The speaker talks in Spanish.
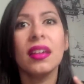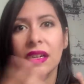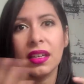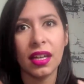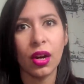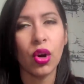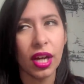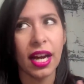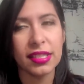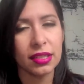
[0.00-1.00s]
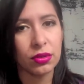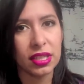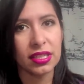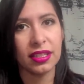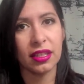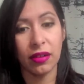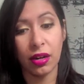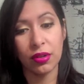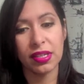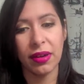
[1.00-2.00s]
creo que hace un excelente
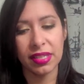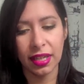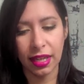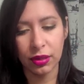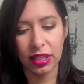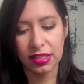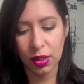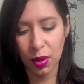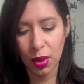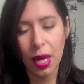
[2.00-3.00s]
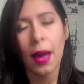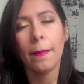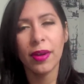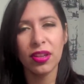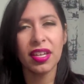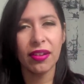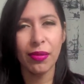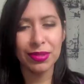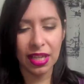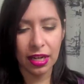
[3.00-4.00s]
trabajo esa base que ella utilizó, pero dije
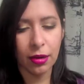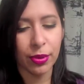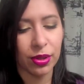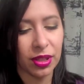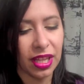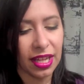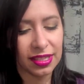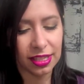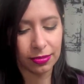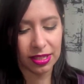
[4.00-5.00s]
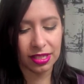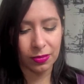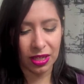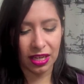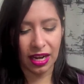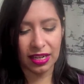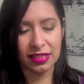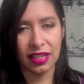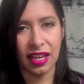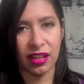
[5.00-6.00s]
vamos a darle la oportunidad a estas bases
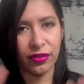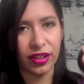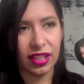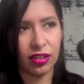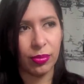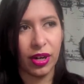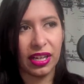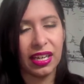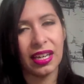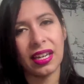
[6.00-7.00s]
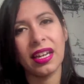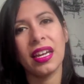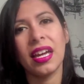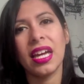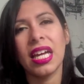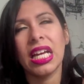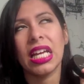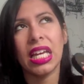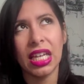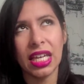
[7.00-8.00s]
minerales de ELF que tengo por aquí.
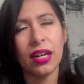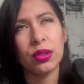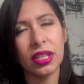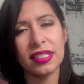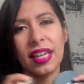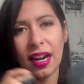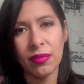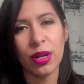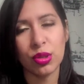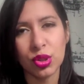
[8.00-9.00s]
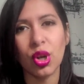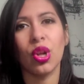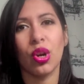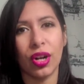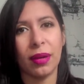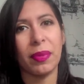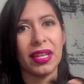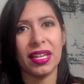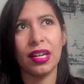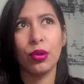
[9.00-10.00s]
Y quiero utilizar al menos todo lo que
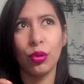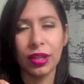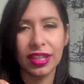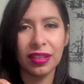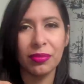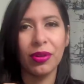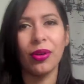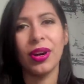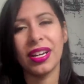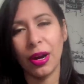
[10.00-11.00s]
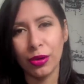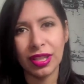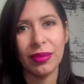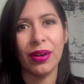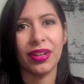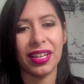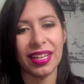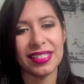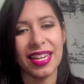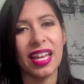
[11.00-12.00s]
pedí en el último, en la última orden que
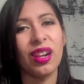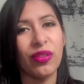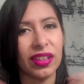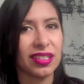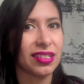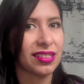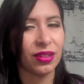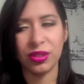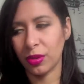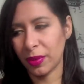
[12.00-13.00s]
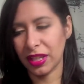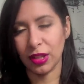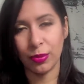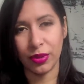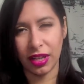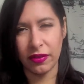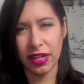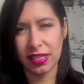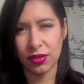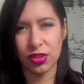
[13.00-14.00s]
hice ELF antes de hacer otro pedido, porque hay
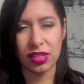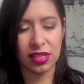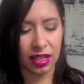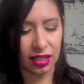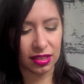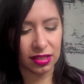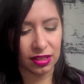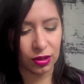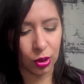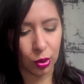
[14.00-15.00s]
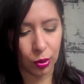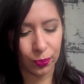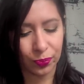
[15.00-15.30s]
varias cosas que necesito